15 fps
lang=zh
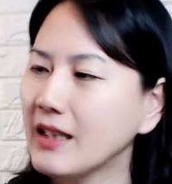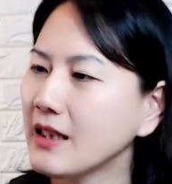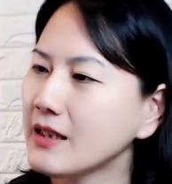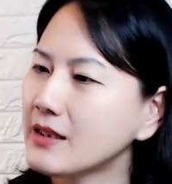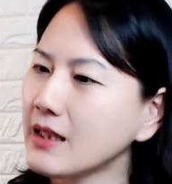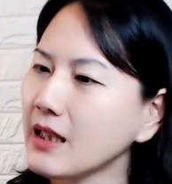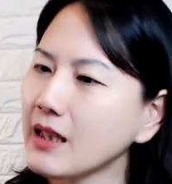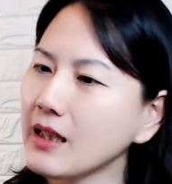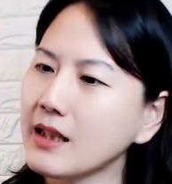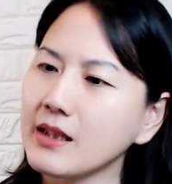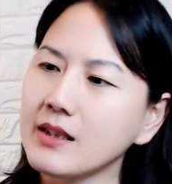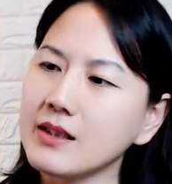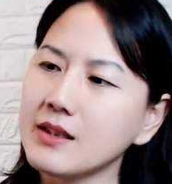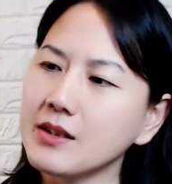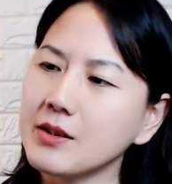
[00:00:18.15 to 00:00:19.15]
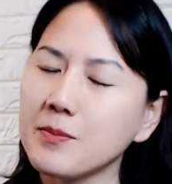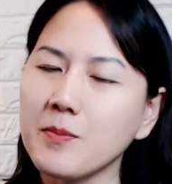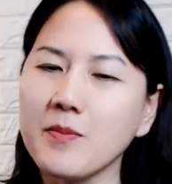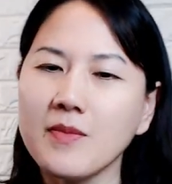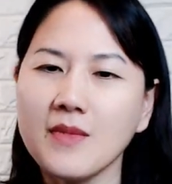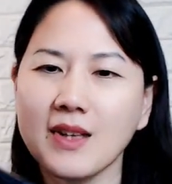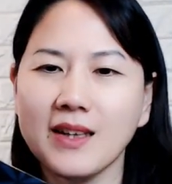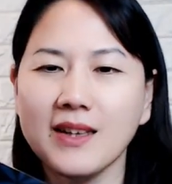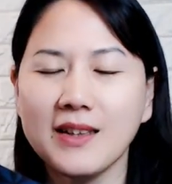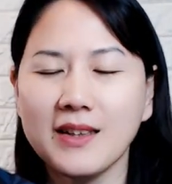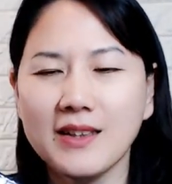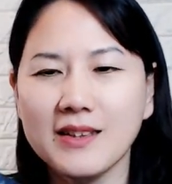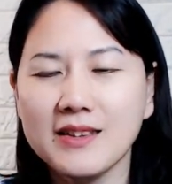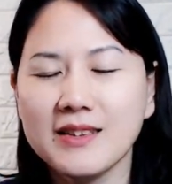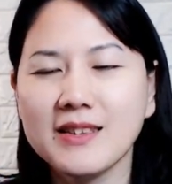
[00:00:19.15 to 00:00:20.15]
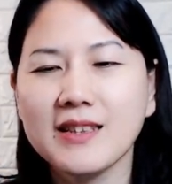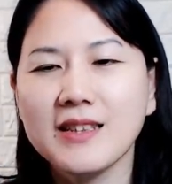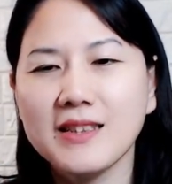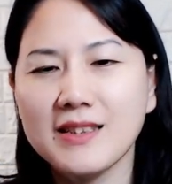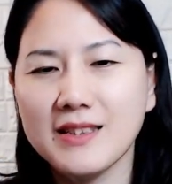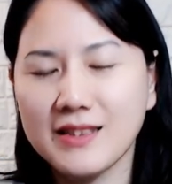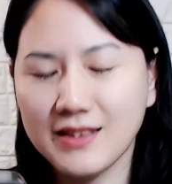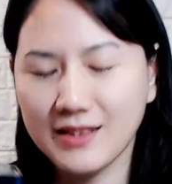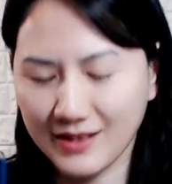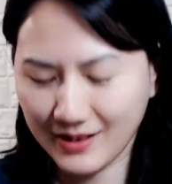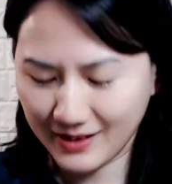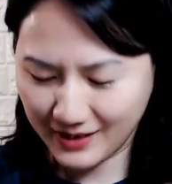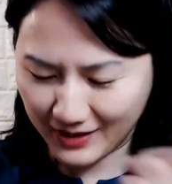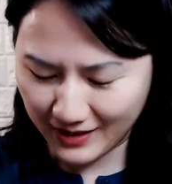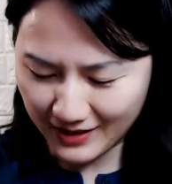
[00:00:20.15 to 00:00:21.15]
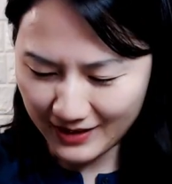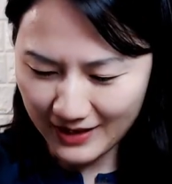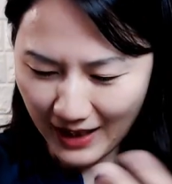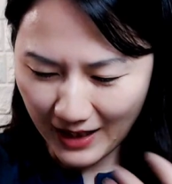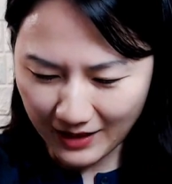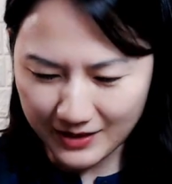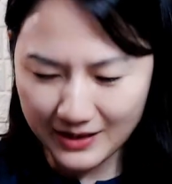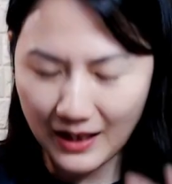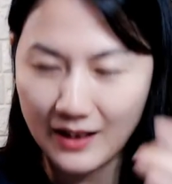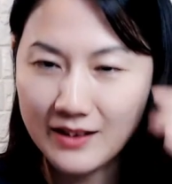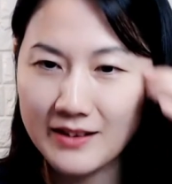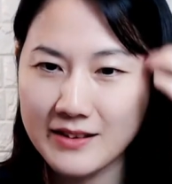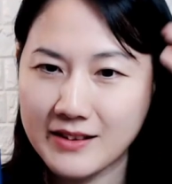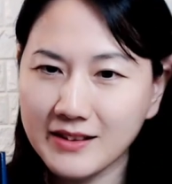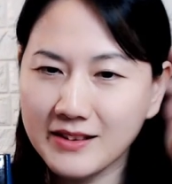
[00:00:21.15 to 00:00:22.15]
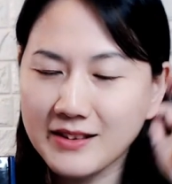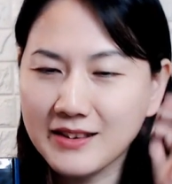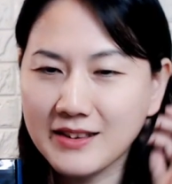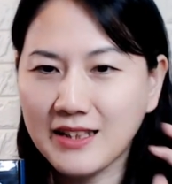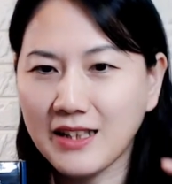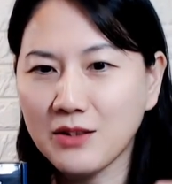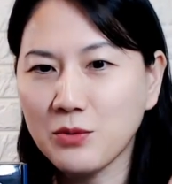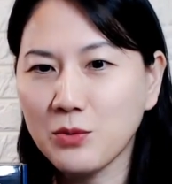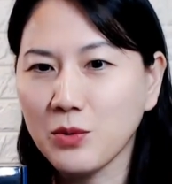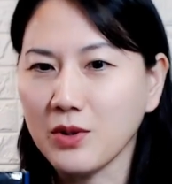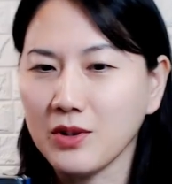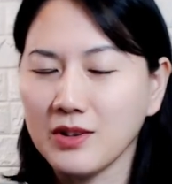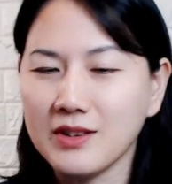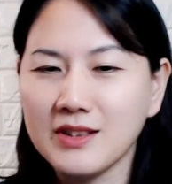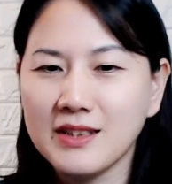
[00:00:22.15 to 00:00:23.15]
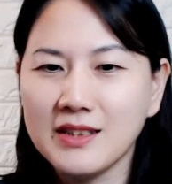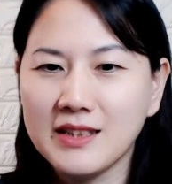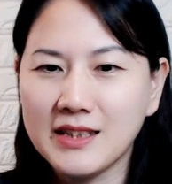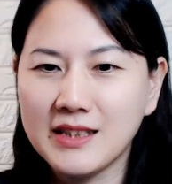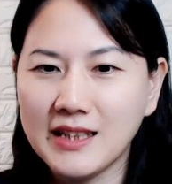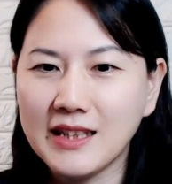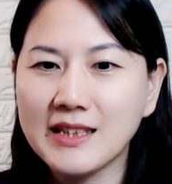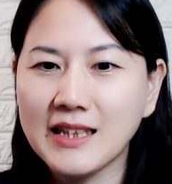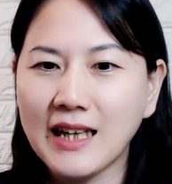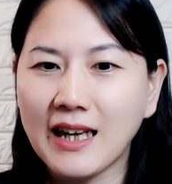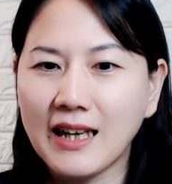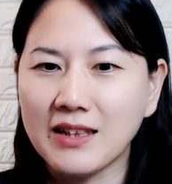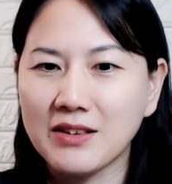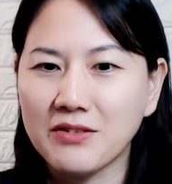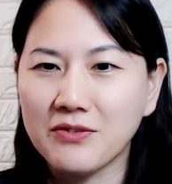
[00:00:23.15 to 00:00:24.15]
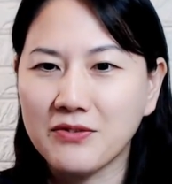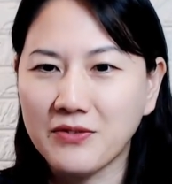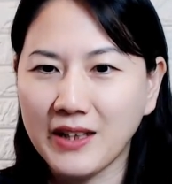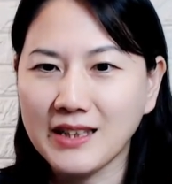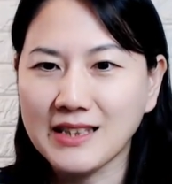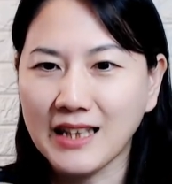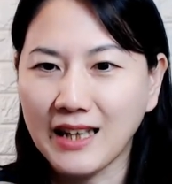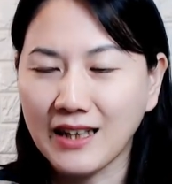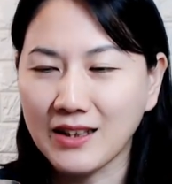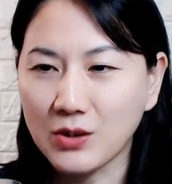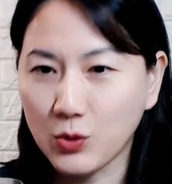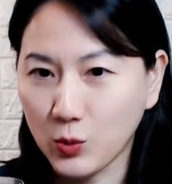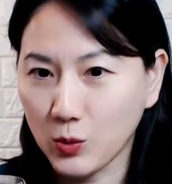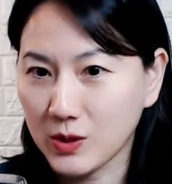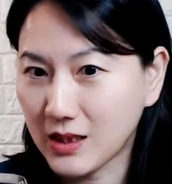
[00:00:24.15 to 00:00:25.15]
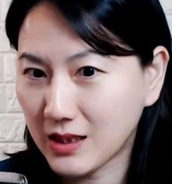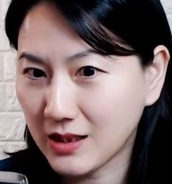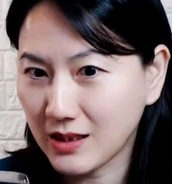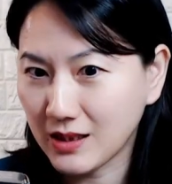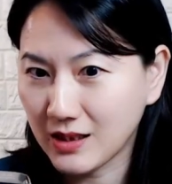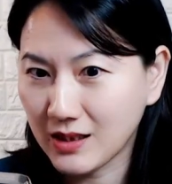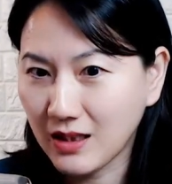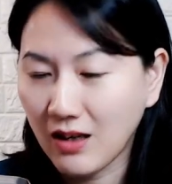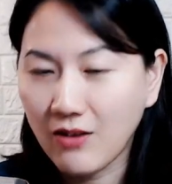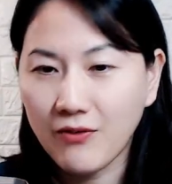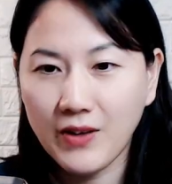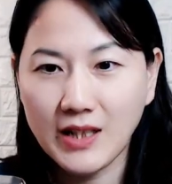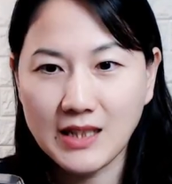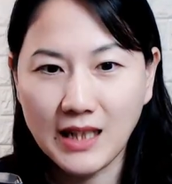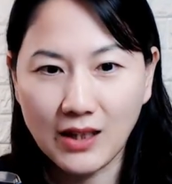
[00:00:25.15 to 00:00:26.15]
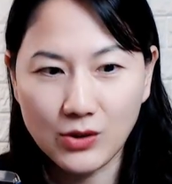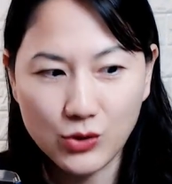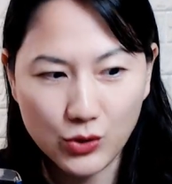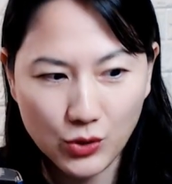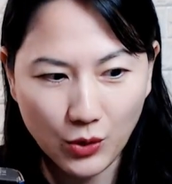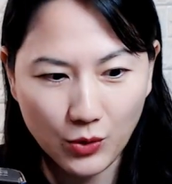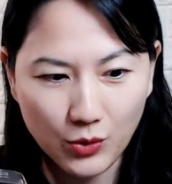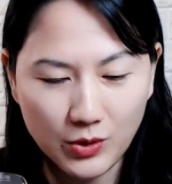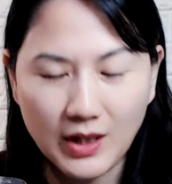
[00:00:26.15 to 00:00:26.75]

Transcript: 这个这个厂商跟我接洽了非常多次，非常久。